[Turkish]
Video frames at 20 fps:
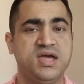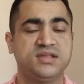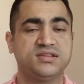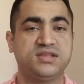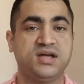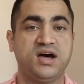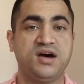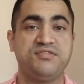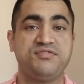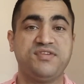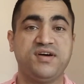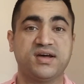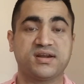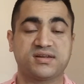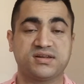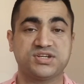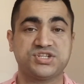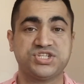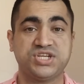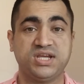daha
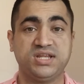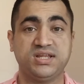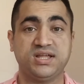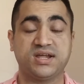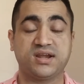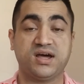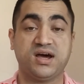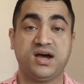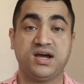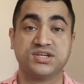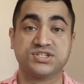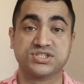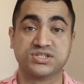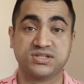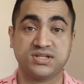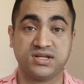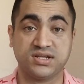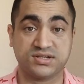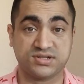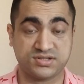farklı şeyler,
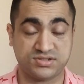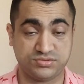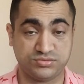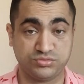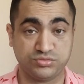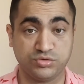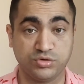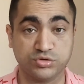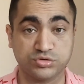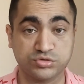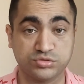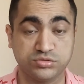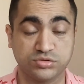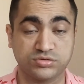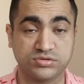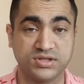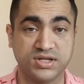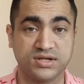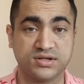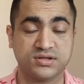aşklar,
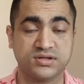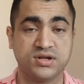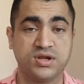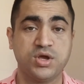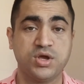dostluklar